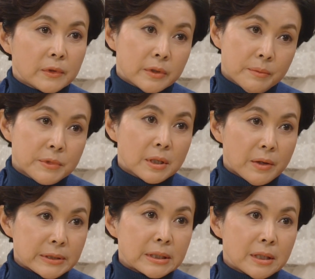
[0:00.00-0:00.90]
그럼 네가
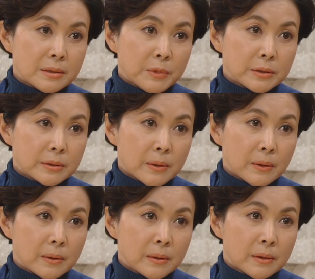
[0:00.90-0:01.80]
회사 다니면서
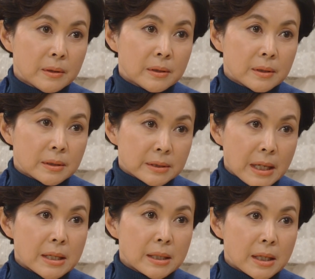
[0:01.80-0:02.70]

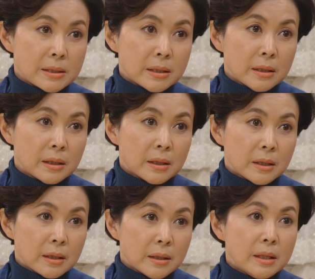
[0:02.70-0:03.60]
살림까지
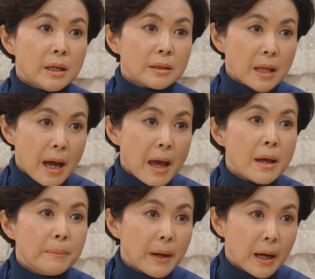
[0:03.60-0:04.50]
네가 다
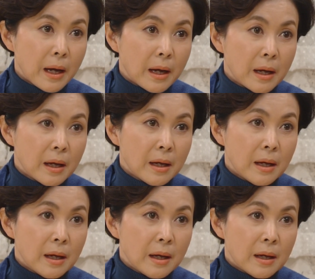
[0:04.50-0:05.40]
해봐.
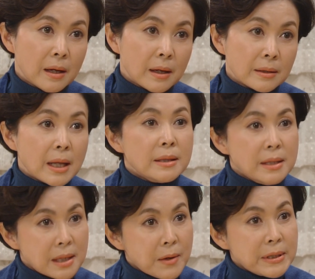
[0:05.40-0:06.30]
난
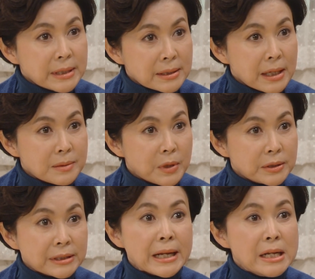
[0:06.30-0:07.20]
네가 회사
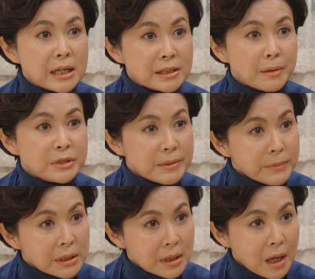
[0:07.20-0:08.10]
다니면서 살림까지 하면
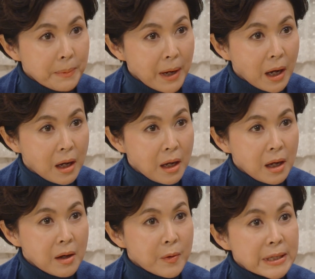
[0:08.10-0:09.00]
힘들까 봐
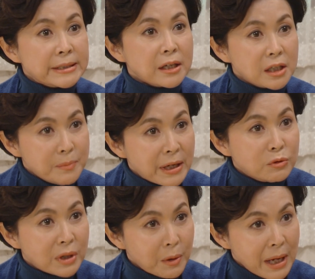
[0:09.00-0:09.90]
회사
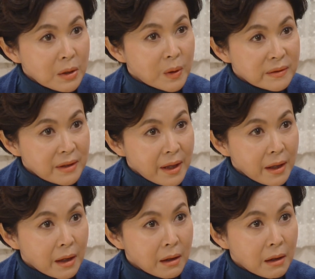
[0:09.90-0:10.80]
그만두라고 한
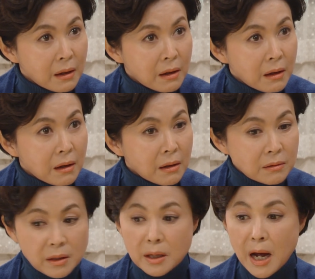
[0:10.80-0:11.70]
건데
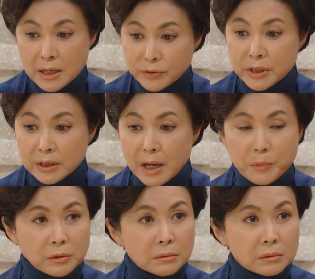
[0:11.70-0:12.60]
네가 할 수
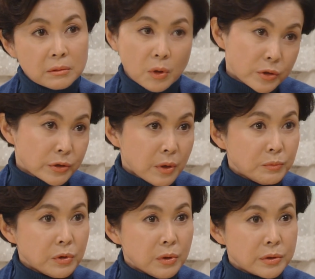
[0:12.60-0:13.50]
있다면 어쩔 수
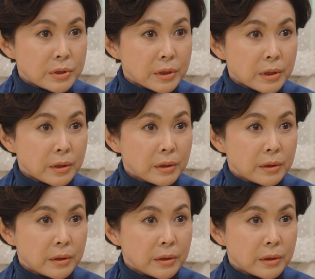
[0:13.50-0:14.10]
없는 거지.